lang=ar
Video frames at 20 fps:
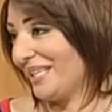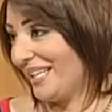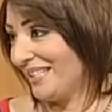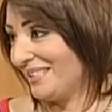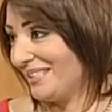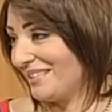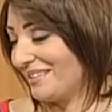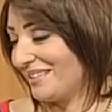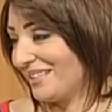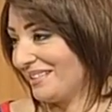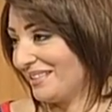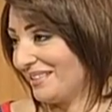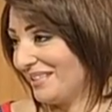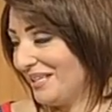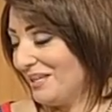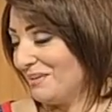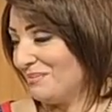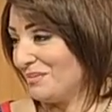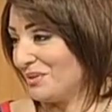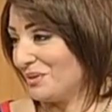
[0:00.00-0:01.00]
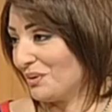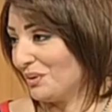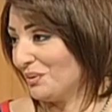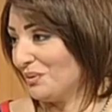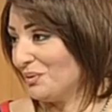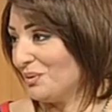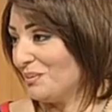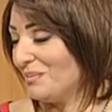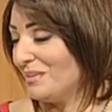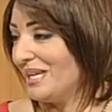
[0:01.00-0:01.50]
الحديث عن علم من
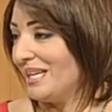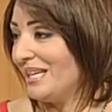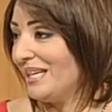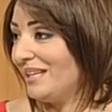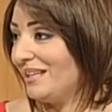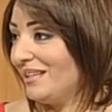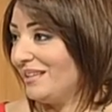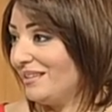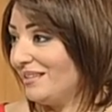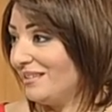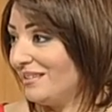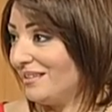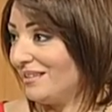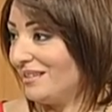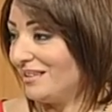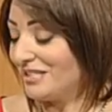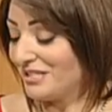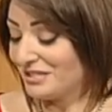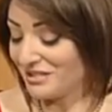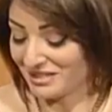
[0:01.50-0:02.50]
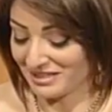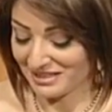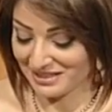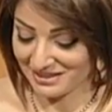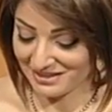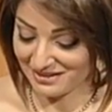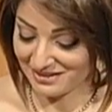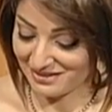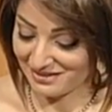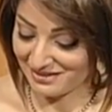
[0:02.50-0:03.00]
علوم
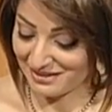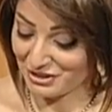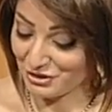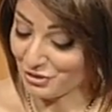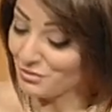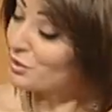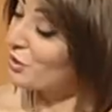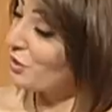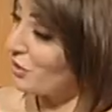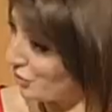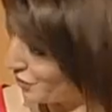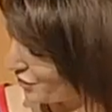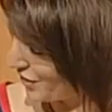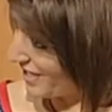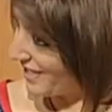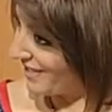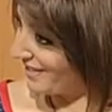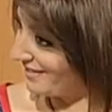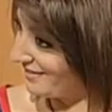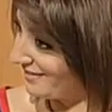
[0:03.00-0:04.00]
النمرولوجيك